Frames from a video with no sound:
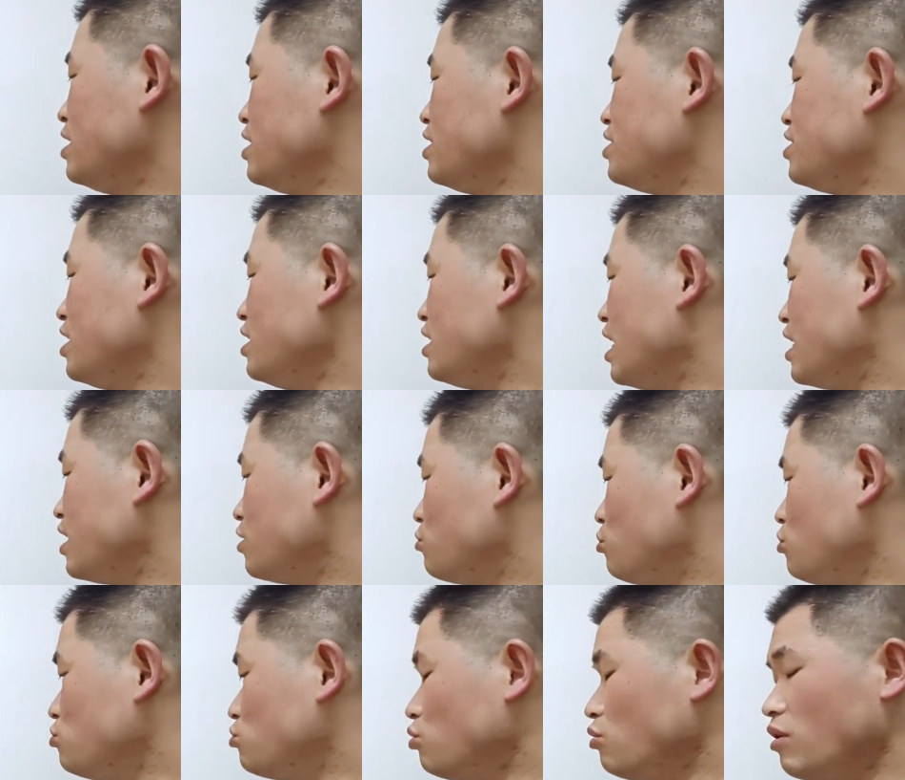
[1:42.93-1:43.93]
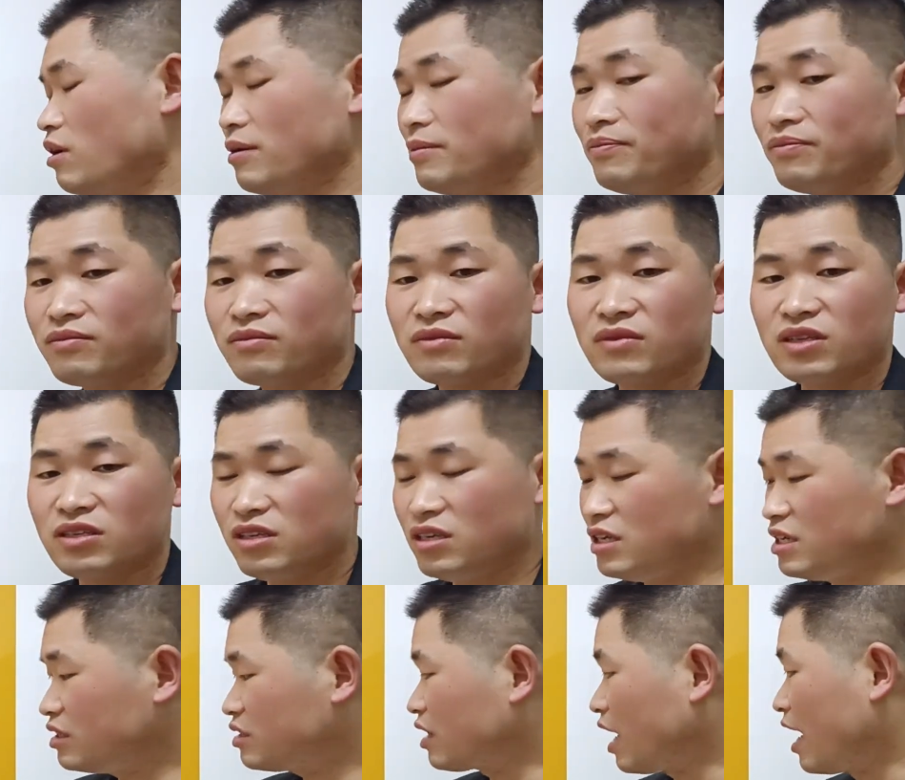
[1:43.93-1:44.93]
先来一个顿挫。这
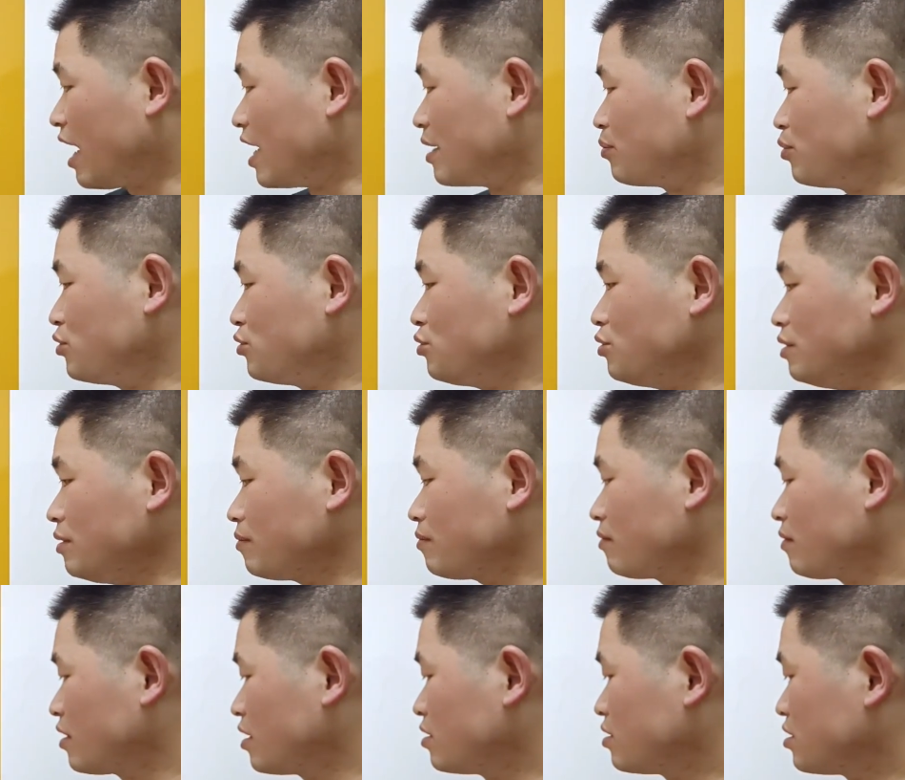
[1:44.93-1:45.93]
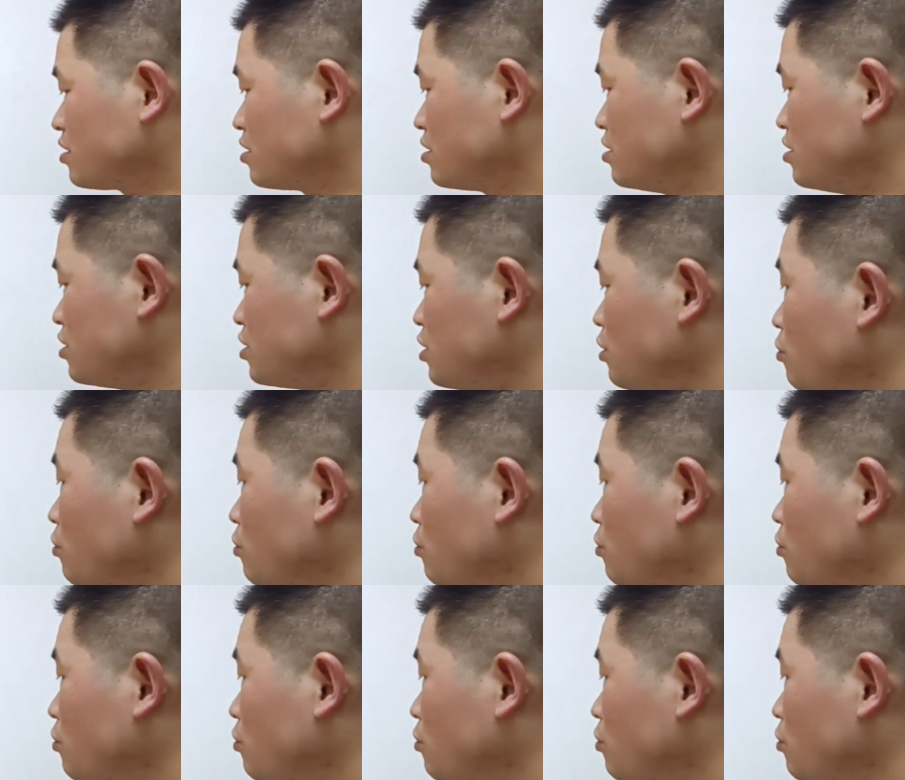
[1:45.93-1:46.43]
里打一步车，此时